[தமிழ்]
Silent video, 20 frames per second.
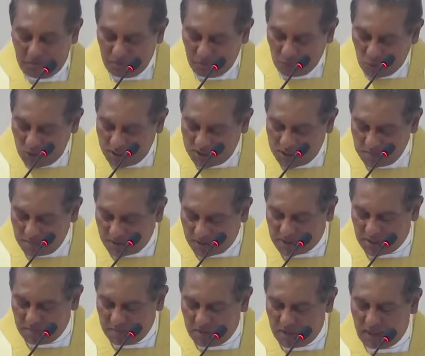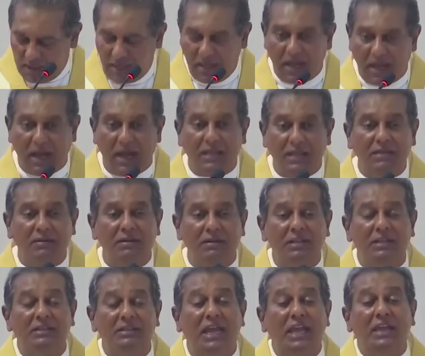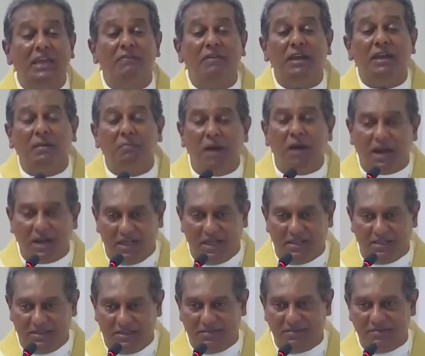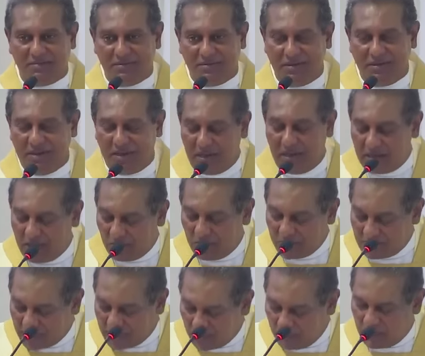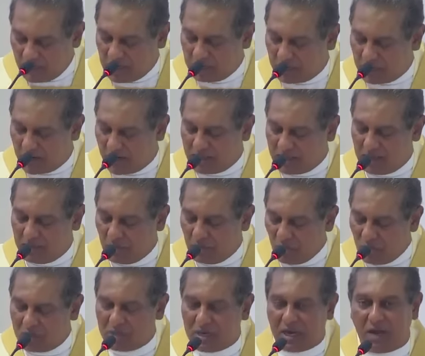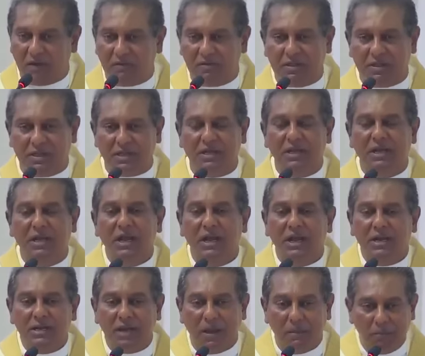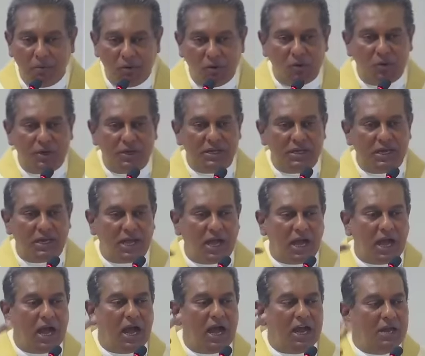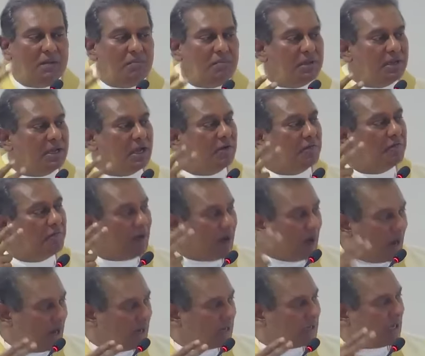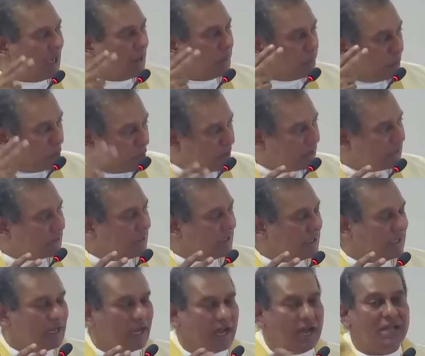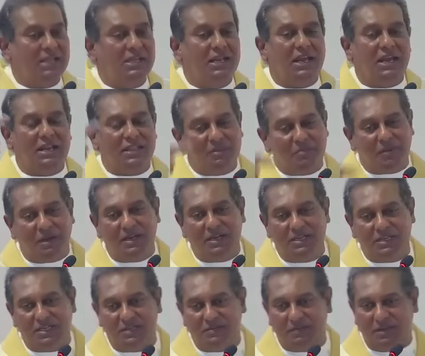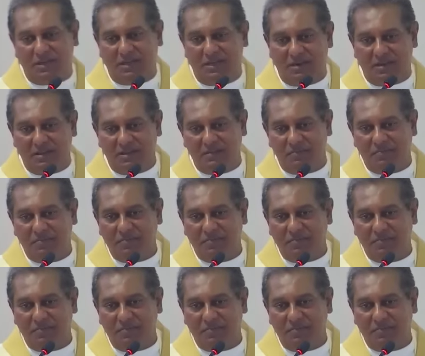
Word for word: ஒழுக்கம் மட்டும் இல்லை அது வந்து தெய்வீகமானது இரண்டாவது தெய்வீகமானது மூன்றாவது நம்மளுடைய ஆன்மீக வாழ்க்கை பொறுத்து அதிலிருந்து மகிழ்ச்சி வருகிறது